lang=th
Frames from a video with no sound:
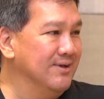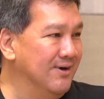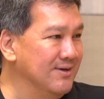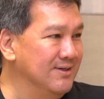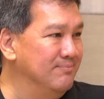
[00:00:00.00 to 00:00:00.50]

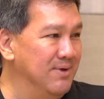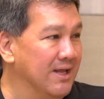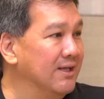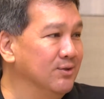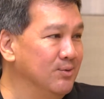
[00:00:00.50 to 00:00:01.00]
ก็คือเปลี่ย
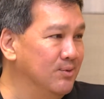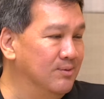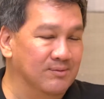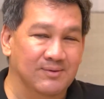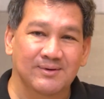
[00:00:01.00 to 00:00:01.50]
นแค่ตู้
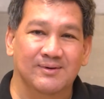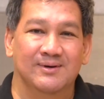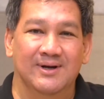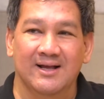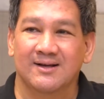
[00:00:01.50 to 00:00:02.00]

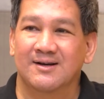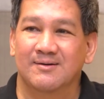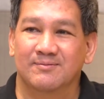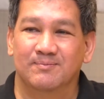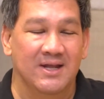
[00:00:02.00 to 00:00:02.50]
แล้วก็
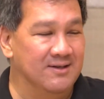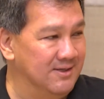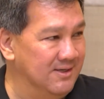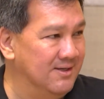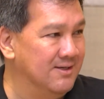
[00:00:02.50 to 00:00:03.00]
เปลี่ยน
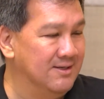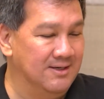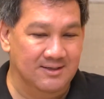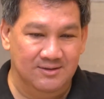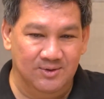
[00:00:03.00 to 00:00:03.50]
สี
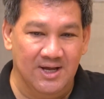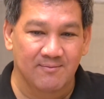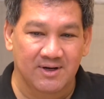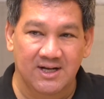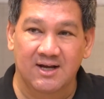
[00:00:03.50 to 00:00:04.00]
ทุกอย่า
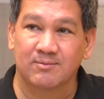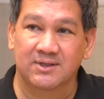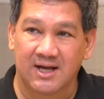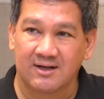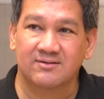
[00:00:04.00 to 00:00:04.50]
งเหมือนเดิม
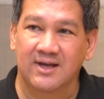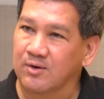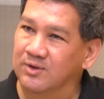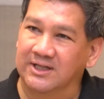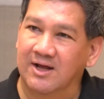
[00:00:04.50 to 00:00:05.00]
เสียงเสียง
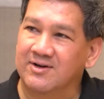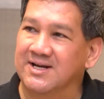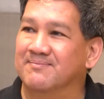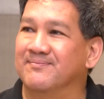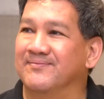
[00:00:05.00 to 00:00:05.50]
คุณจะเท่าเดิม